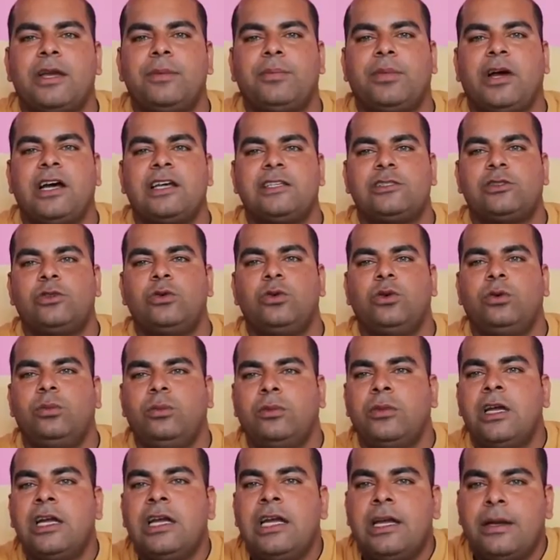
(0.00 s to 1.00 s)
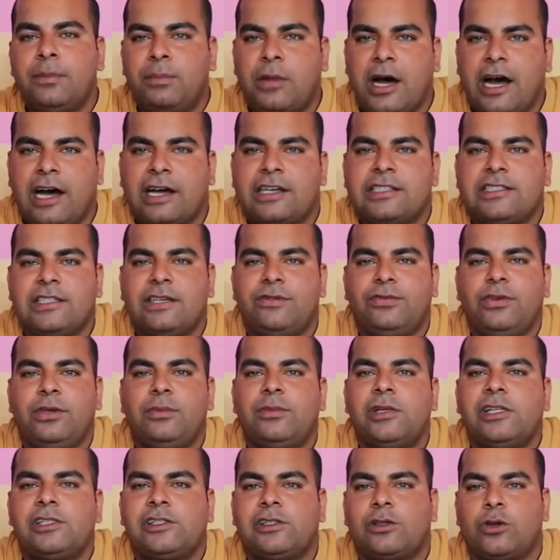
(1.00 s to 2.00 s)
पास जो बाहर से
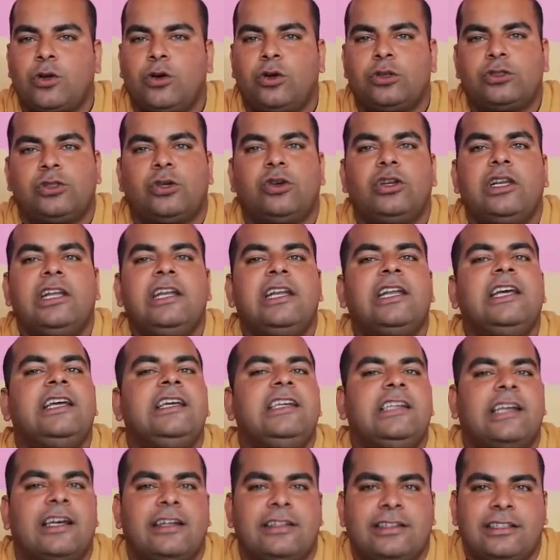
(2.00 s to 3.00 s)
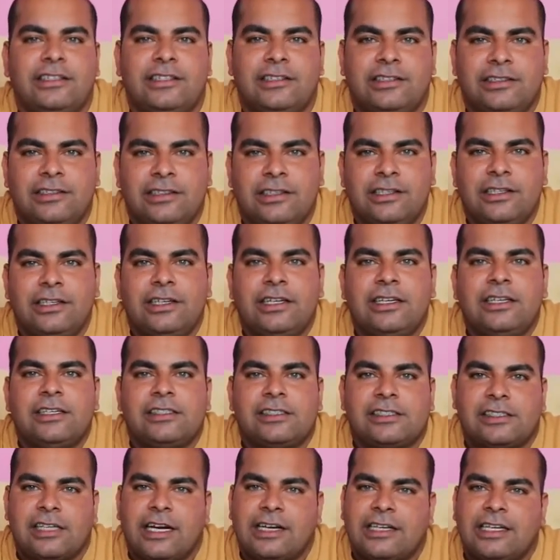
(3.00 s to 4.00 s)
फीमेल्स क्रॉस होने नहीं आती
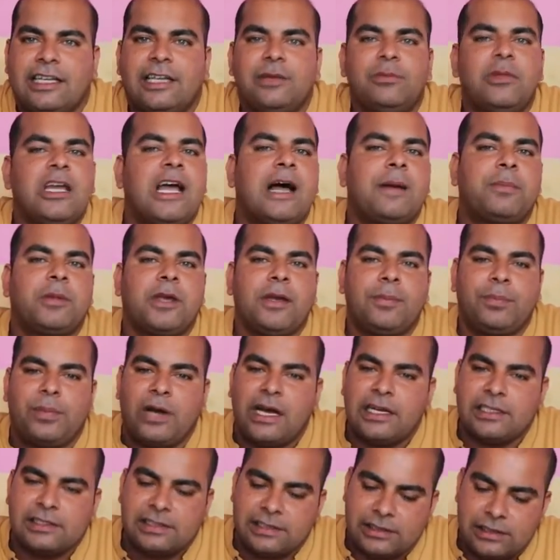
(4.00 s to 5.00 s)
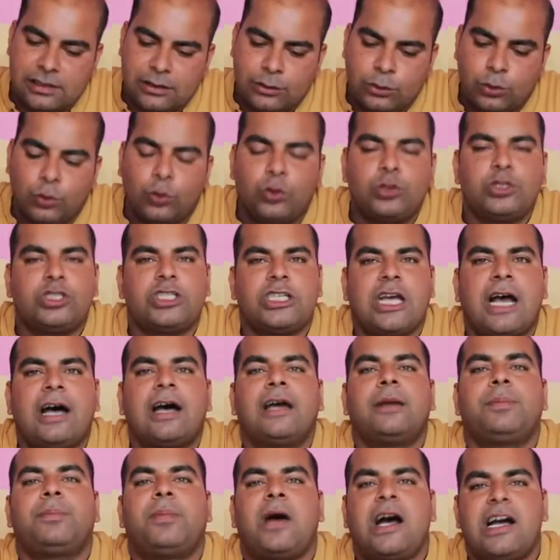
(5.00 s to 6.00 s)
स्टार्टिंग में आपके पास दो चार
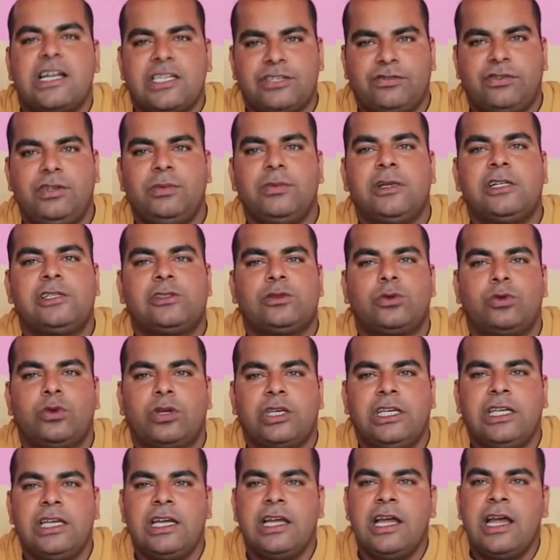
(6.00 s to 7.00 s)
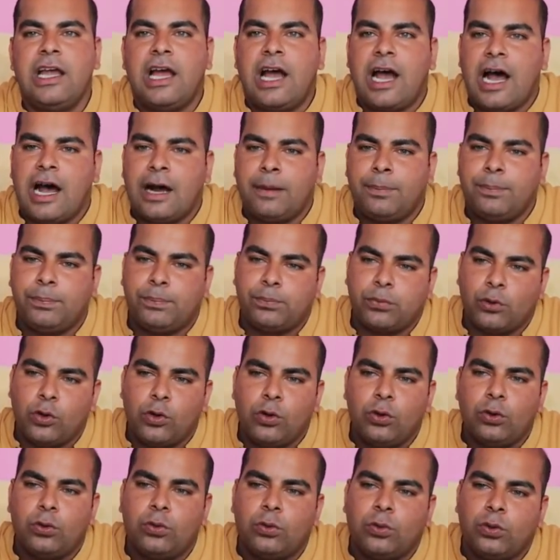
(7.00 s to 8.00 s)
पाँच फीमेल्स होंगी आपको
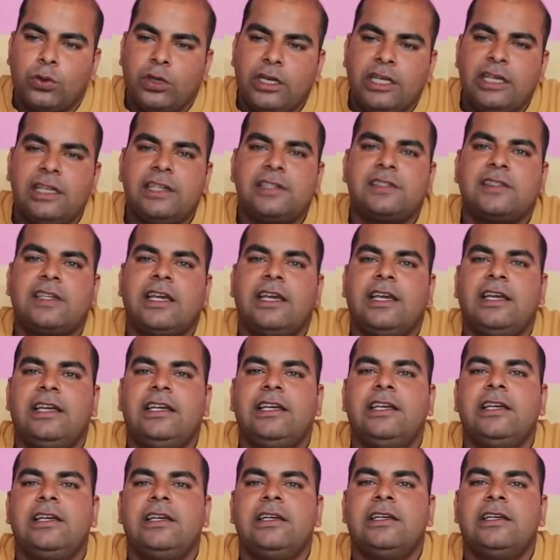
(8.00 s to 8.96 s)
उन्हीं से ही